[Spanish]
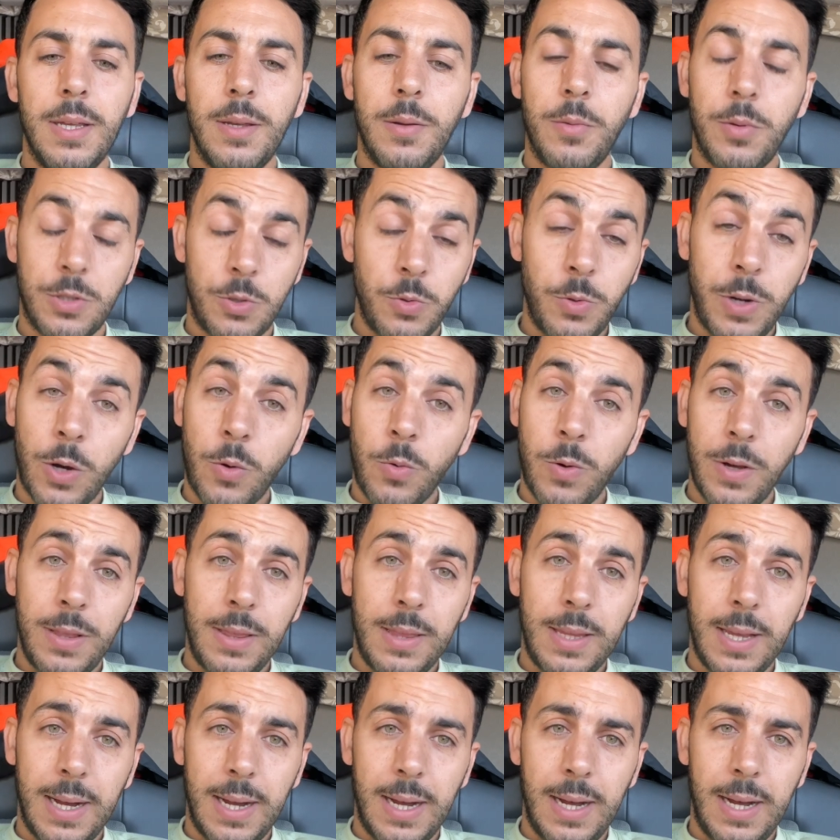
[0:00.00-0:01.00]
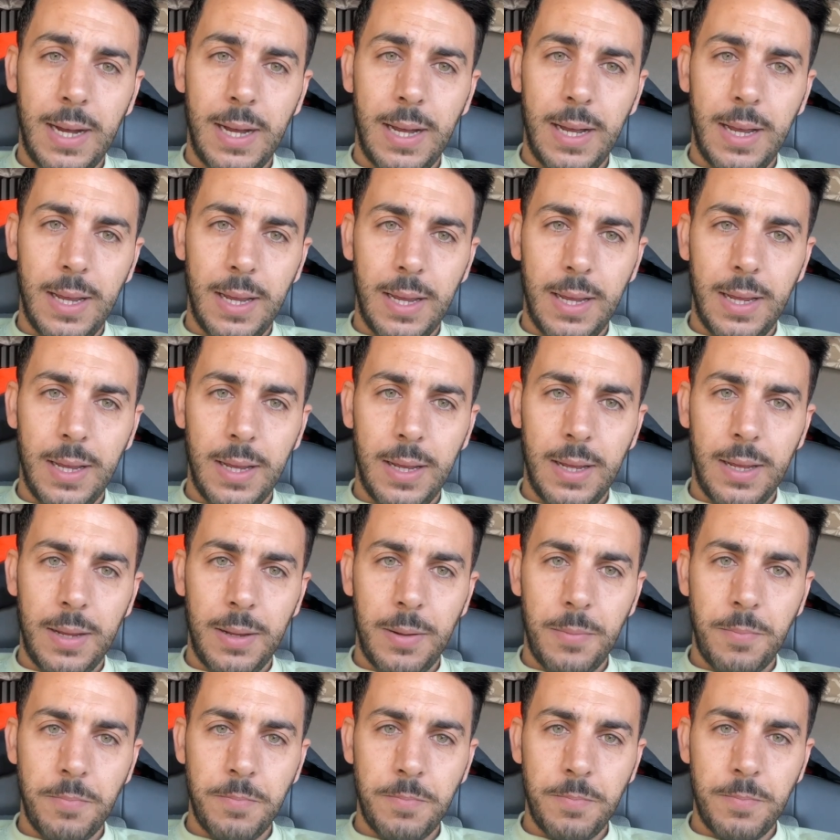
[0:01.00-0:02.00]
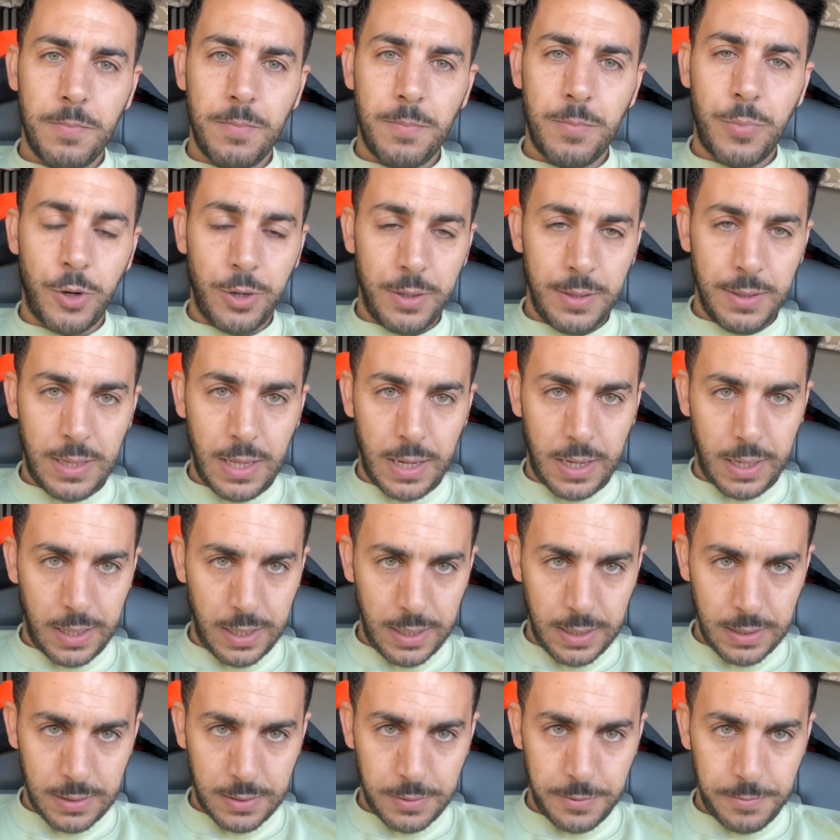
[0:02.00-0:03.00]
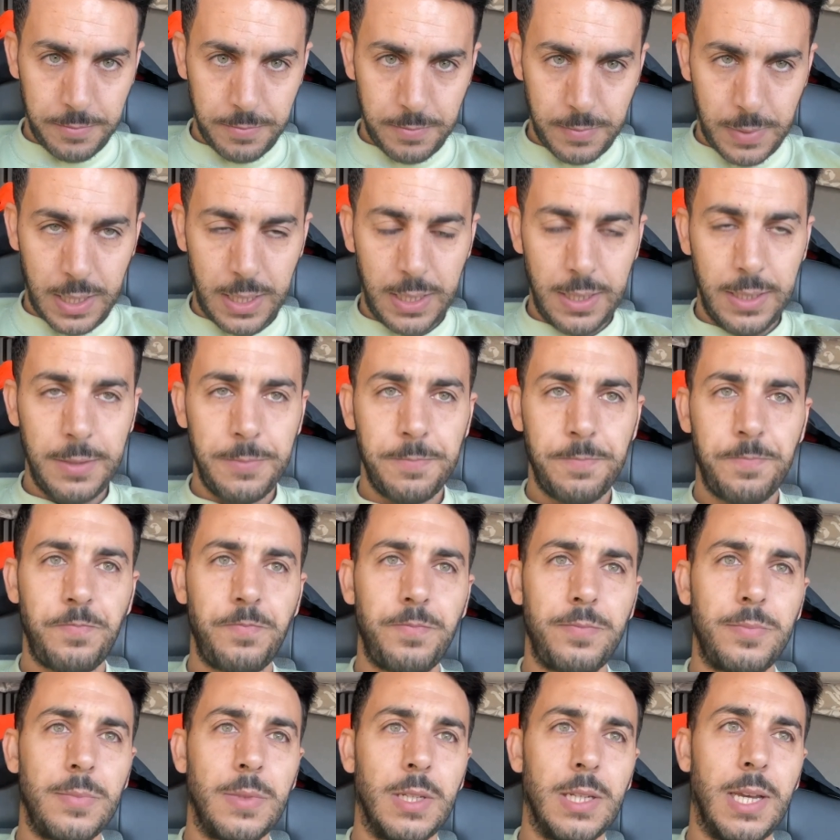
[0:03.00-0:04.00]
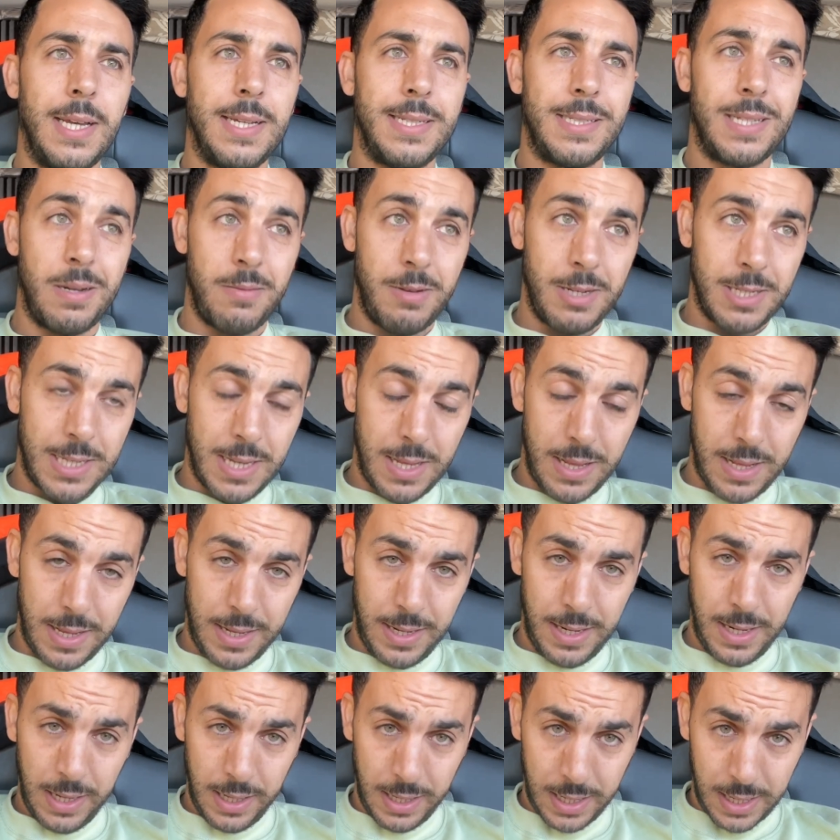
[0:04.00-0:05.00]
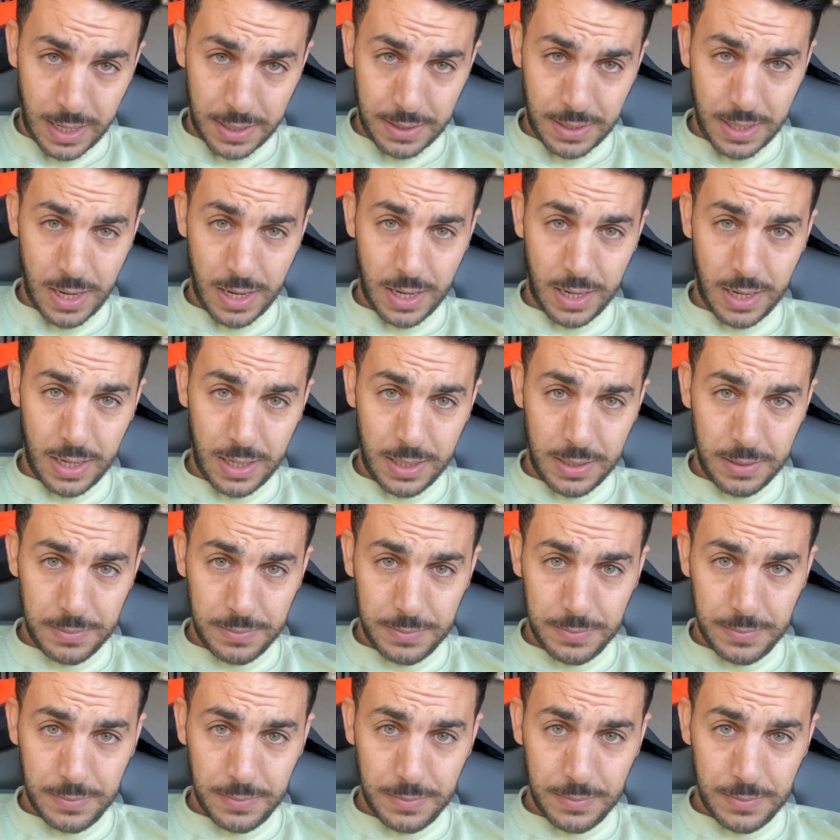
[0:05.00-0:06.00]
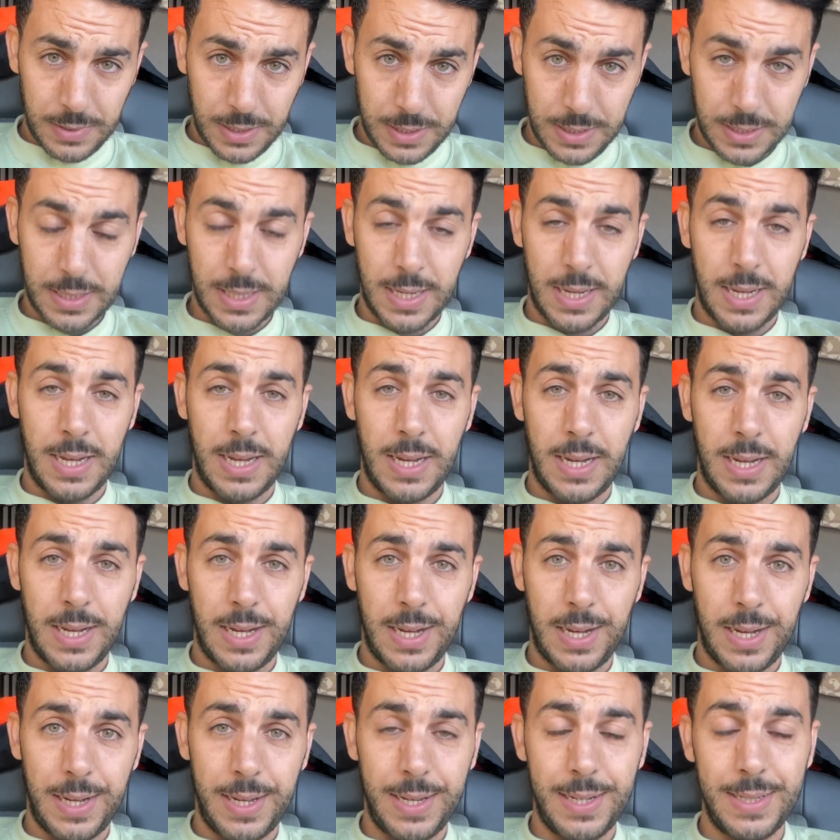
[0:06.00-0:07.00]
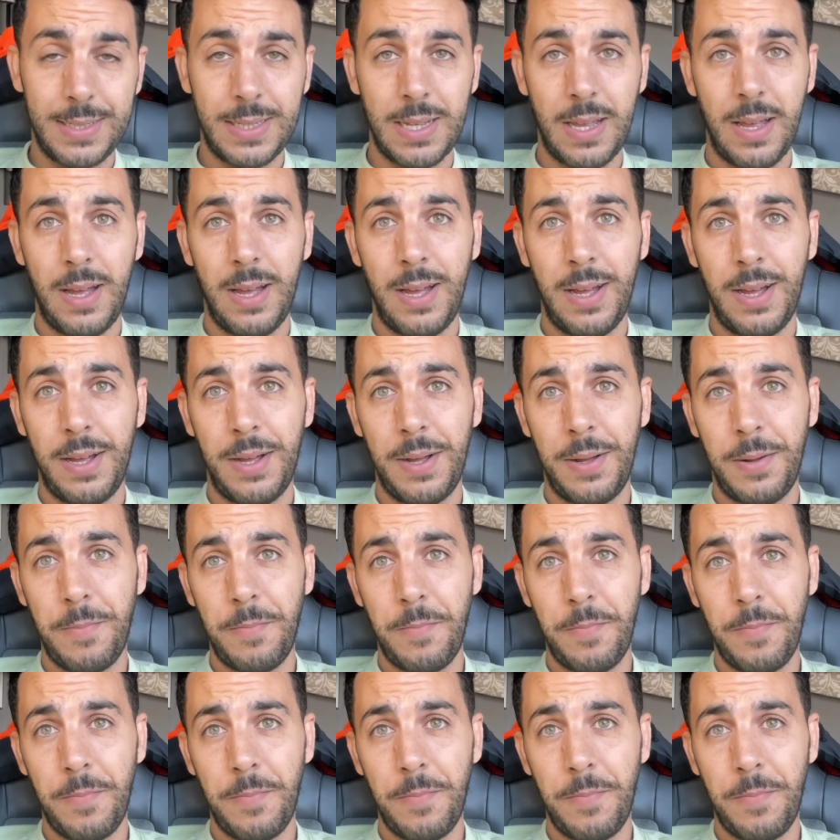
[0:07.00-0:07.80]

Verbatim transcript: Es una cuenta em, por internet, ¿vale? Está basada en Inglaterra, esta, esta,